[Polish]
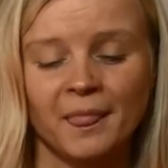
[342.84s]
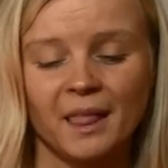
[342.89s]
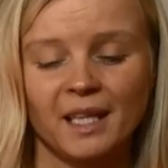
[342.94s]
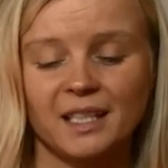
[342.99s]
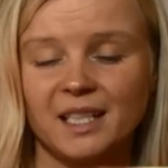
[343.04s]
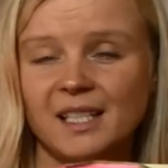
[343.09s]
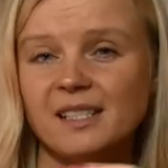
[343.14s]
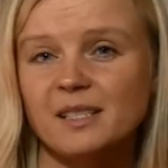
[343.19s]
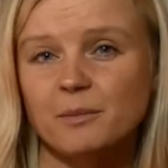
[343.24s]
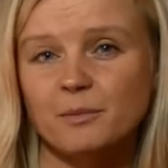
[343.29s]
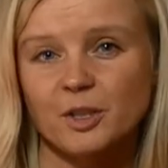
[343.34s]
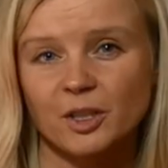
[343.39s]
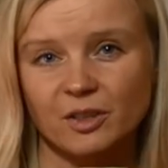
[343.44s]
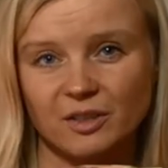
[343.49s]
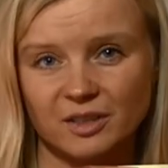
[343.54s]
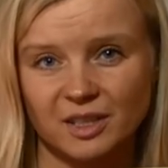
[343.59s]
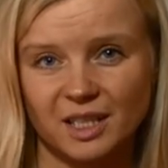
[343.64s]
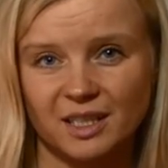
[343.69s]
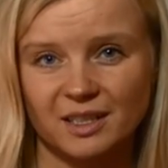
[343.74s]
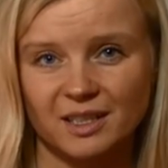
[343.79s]
Jestem
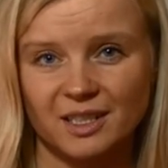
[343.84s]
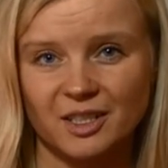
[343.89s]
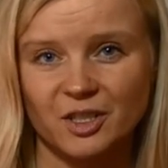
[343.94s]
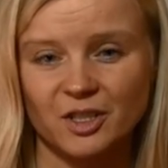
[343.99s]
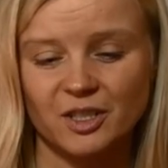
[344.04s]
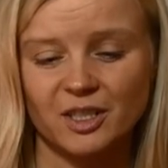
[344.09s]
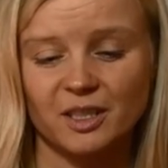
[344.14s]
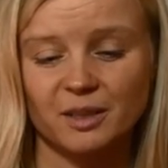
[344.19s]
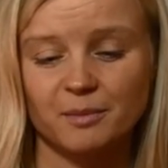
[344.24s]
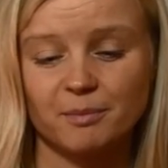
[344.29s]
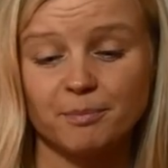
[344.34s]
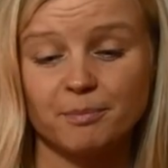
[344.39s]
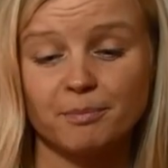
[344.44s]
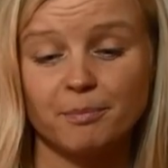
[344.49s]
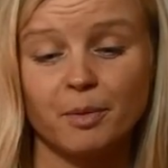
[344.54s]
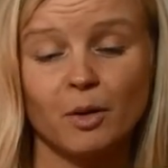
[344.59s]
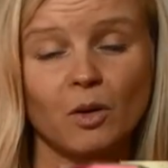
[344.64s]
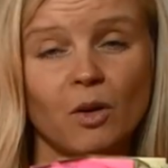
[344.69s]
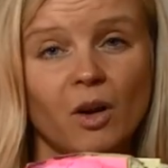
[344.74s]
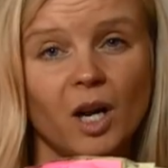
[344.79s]
przekonana, że
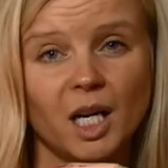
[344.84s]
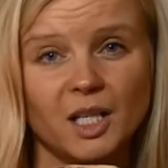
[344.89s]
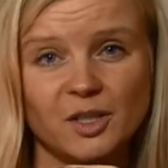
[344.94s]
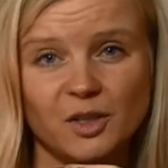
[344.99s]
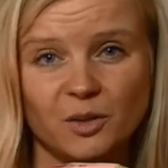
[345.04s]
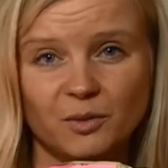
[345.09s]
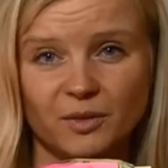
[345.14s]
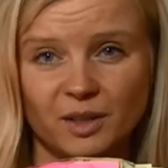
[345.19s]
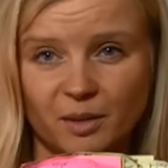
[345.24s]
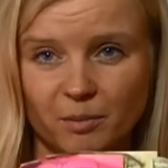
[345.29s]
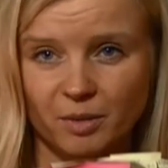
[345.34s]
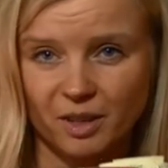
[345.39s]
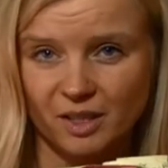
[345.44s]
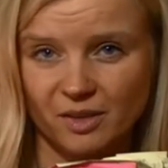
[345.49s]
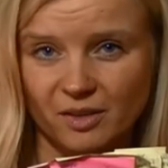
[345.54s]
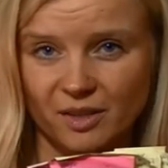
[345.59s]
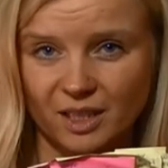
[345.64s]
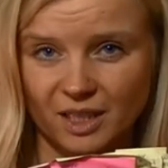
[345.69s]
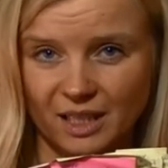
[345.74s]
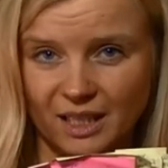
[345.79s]
pokochać ją tak
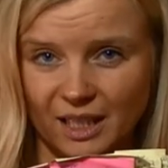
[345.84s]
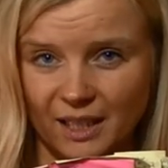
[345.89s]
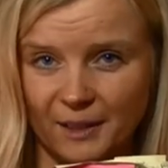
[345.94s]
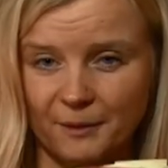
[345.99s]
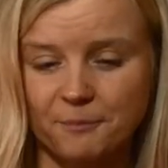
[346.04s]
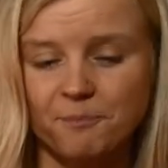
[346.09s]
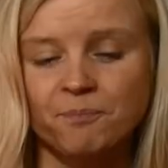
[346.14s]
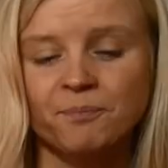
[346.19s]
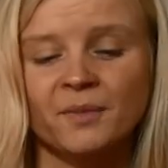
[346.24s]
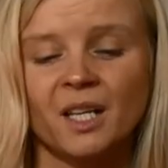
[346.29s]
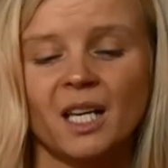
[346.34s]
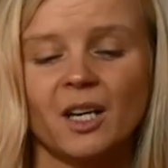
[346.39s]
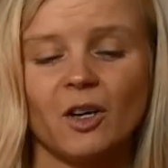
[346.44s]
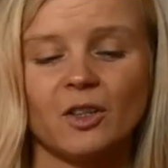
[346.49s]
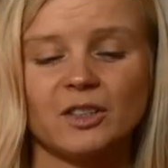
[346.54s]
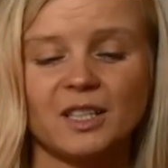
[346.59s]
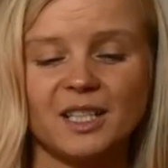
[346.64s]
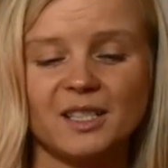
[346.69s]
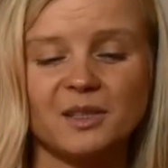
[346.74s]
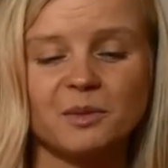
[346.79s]
bardzo jak ja.
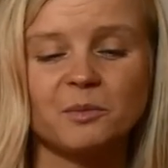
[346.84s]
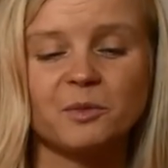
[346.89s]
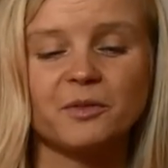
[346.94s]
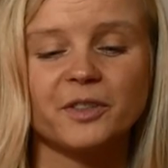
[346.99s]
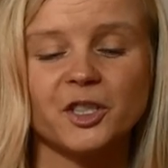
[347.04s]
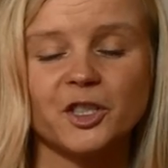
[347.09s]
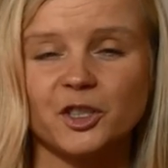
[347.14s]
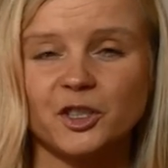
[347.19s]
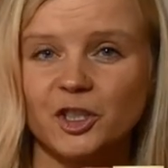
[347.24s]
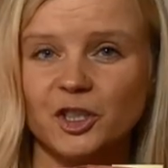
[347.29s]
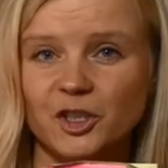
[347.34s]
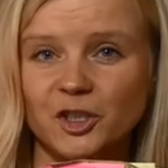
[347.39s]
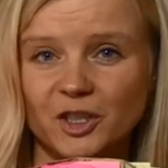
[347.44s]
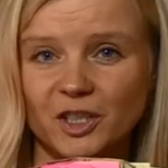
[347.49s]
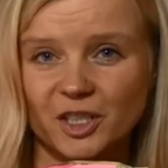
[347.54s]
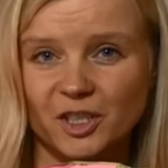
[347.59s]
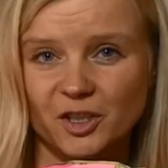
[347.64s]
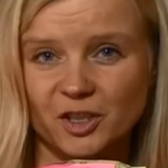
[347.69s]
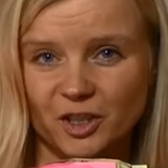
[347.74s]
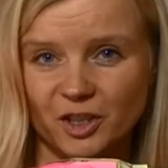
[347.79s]
Od razu mówię, że nie
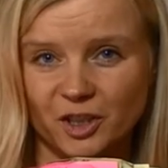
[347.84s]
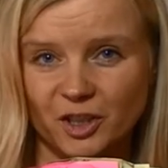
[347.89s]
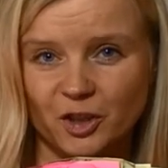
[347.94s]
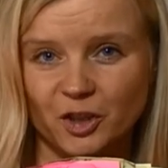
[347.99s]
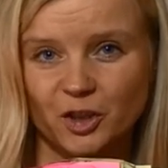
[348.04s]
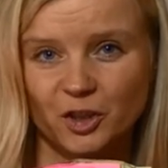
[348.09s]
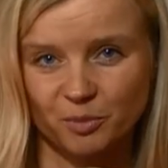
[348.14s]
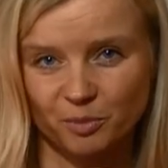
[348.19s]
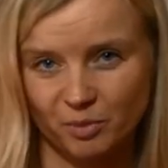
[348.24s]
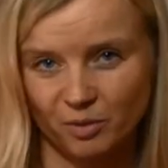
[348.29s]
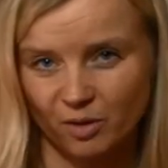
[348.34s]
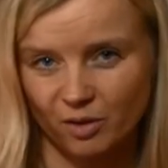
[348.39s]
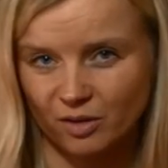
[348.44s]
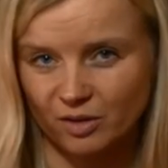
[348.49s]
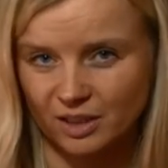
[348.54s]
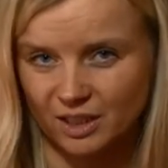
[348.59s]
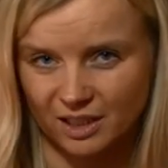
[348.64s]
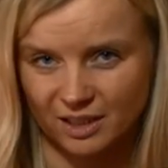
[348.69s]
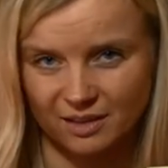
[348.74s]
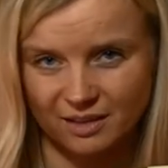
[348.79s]
czyta się jej
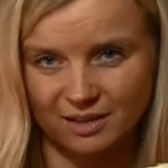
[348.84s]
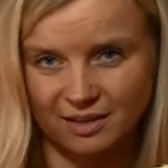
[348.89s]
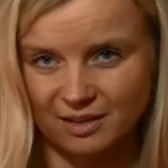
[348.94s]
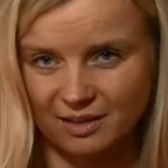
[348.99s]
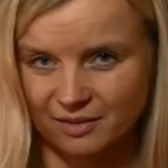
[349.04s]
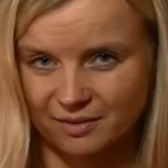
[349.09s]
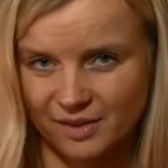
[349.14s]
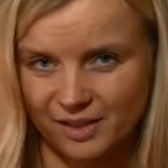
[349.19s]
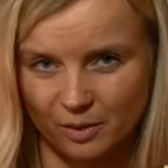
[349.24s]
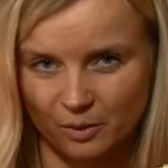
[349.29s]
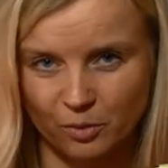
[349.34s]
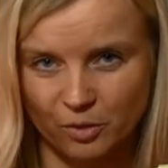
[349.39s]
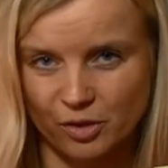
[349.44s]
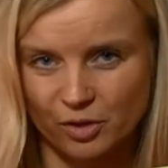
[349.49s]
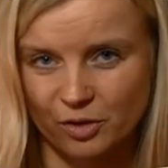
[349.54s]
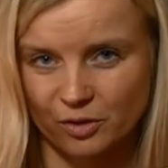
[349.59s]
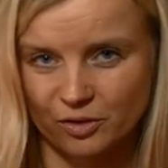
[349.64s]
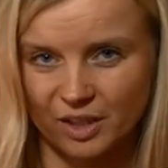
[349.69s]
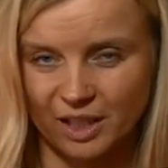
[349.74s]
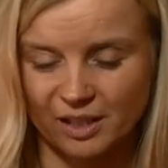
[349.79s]
szybko, tak e, w
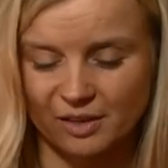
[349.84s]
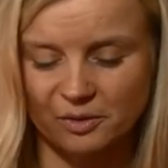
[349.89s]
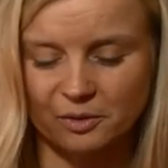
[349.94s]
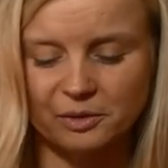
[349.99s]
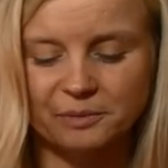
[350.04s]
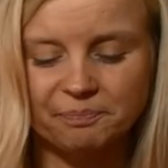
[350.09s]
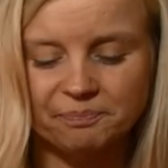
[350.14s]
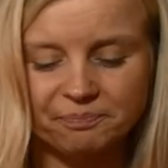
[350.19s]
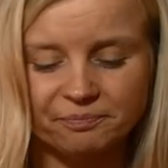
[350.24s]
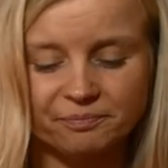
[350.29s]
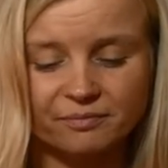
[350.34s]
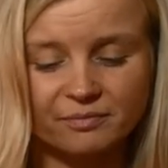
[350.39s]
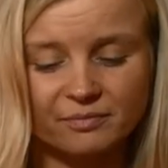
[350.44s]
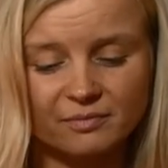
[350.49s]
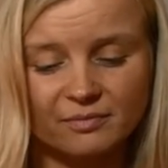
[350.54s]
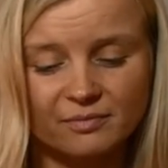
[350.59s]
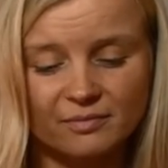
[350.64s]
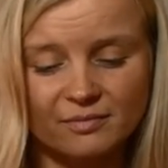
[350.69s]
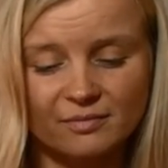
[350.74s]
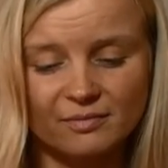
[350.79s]
całości od razu. E,
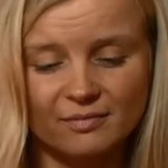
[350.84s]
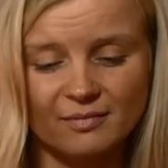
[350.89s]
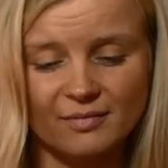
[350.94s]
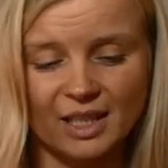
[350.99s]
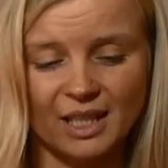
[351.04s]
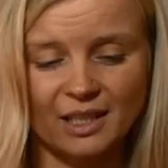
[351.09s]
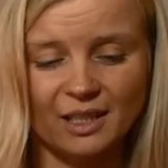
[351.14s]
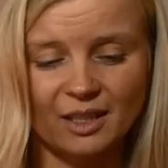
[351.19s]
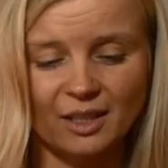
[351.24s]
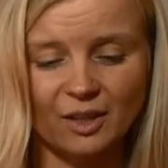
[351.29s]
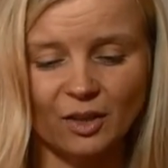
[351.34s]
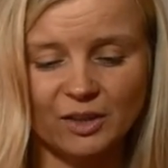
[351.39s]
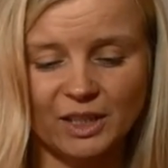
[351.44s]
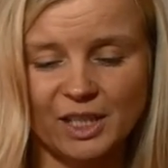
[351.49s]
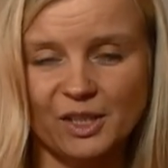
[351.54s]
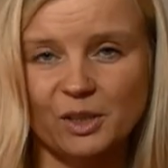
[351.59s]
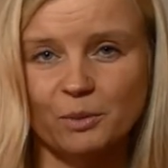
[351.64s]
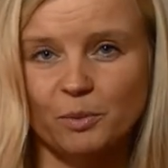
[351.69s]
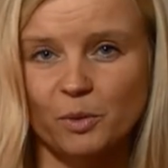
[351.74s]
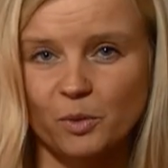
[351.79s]
ona
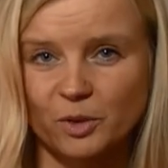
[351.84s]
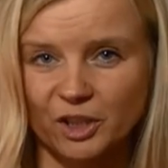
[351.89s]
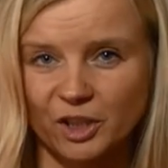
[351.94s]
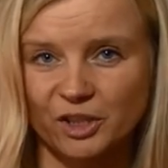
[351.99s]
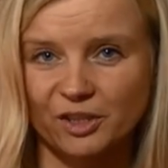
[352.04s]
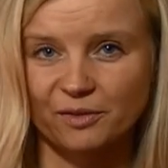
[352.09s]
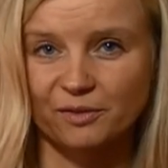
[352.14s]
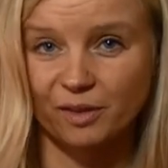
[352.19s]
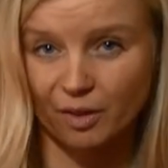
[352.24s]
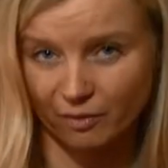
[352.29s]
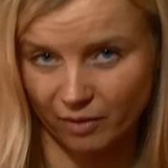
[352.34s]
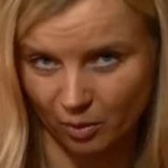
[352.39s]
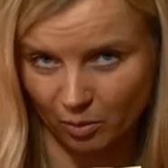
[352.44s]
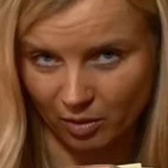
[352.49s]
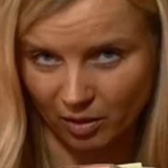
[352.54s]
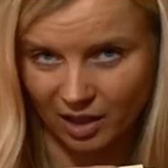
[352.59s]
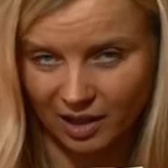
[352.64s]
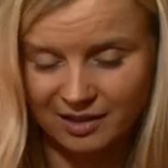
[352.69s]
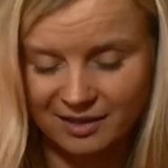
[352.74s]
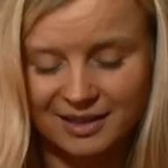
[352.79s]
jest do połknięcia w
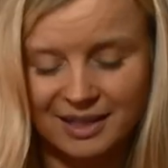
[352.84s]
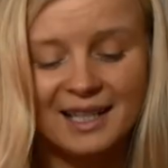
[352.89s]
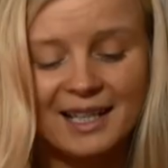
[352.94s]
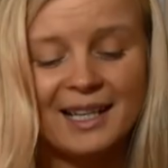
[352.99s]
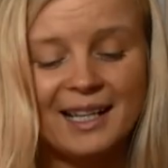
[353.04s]
kawałkach.